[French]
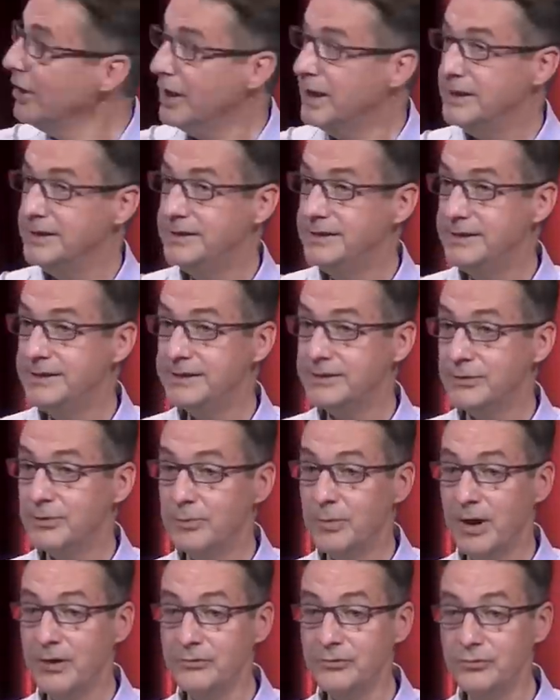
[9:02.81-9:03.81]
Et ils disent,
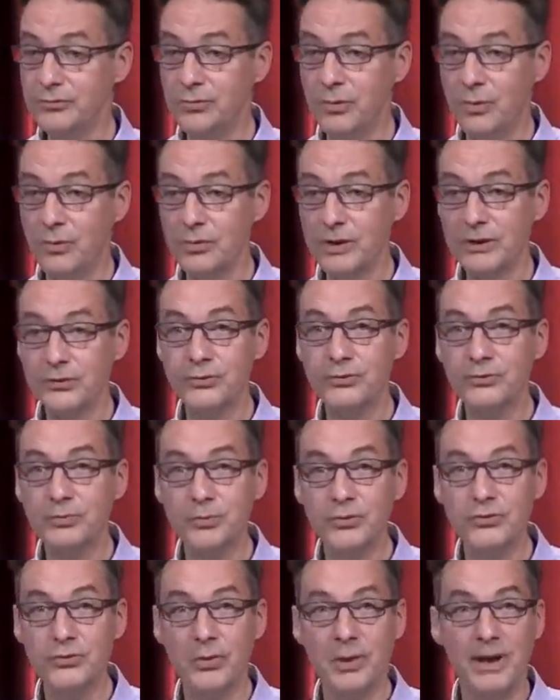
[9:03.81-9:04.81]
ben nous, on a juste
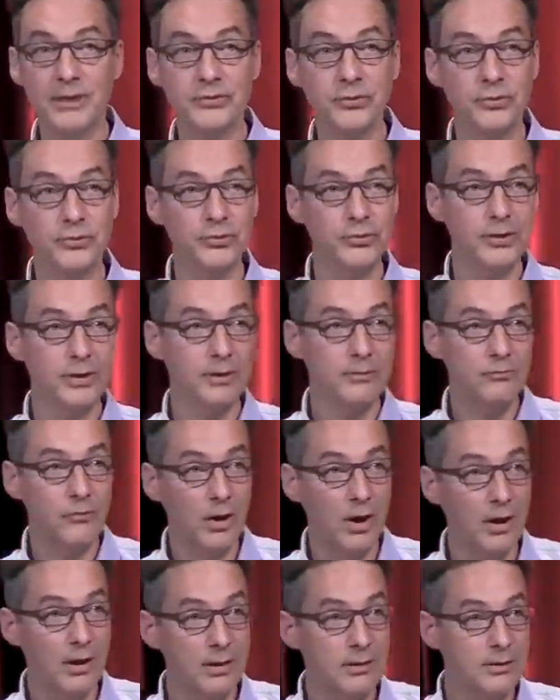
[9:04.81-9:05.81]
mesuré un truc,
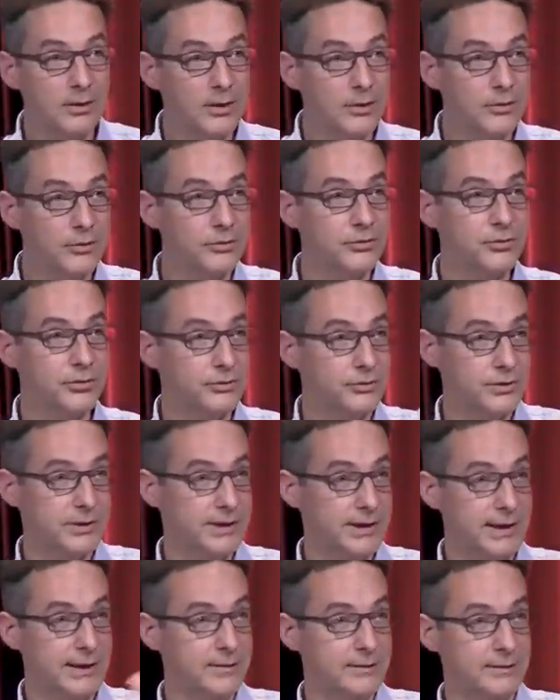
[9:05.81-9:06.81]
voilà, euh, qui
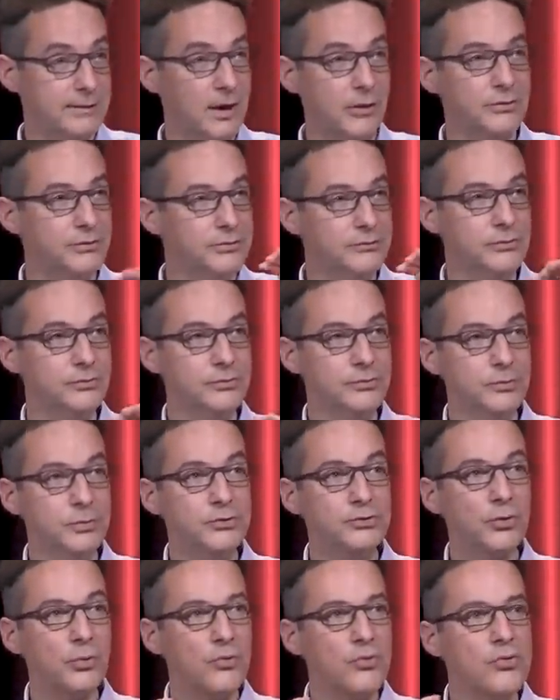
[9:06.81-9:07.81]
est une
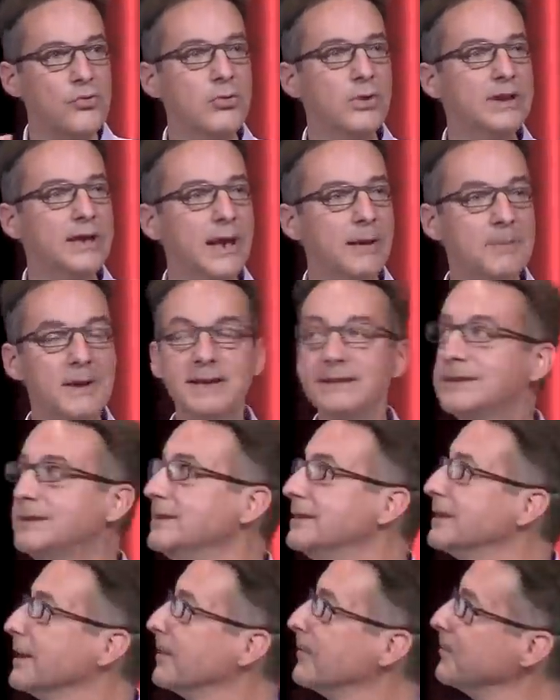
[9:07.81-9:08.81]
mesure ultra
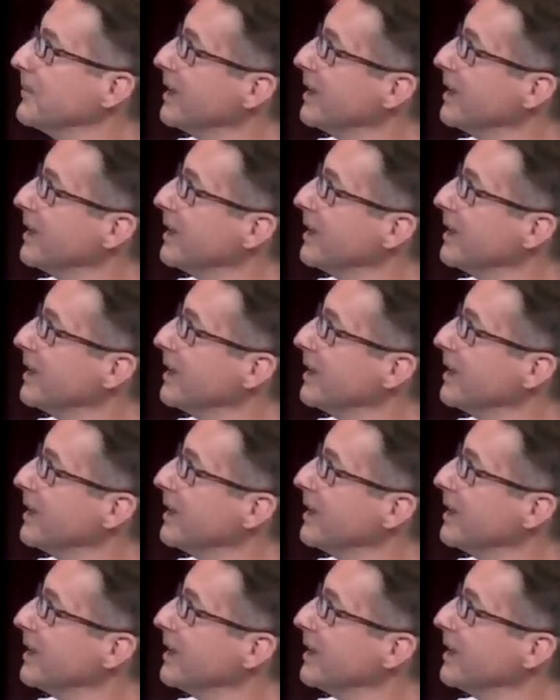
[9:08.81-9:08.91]
précise. Hein.